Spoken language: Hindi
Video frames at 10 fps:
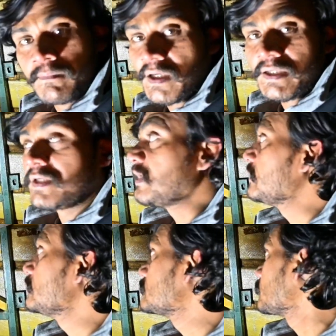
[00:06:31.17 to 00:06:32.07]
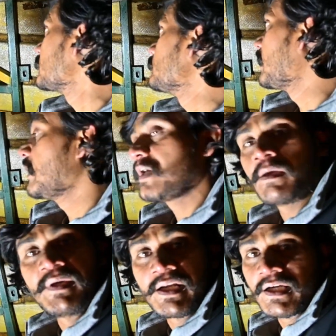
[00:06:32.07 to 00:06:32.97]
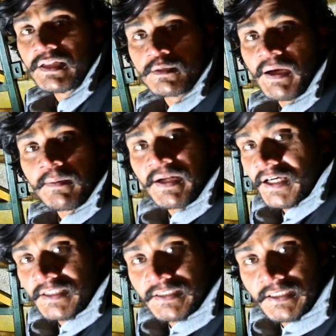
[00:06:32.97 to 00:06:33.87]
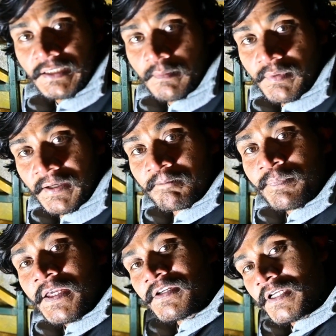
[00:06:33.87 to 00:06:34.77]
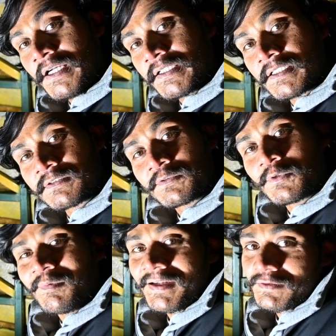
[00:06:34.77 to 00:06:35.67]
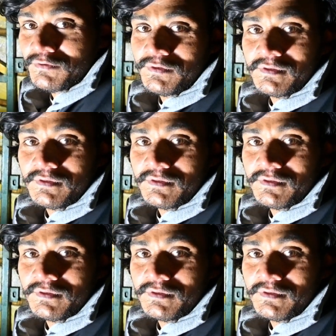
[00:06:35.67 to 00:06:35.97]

भाई यही समझ में आया कि बेयर गर्ल्स भाई बना देता था अपने शेल्टर्स तो बस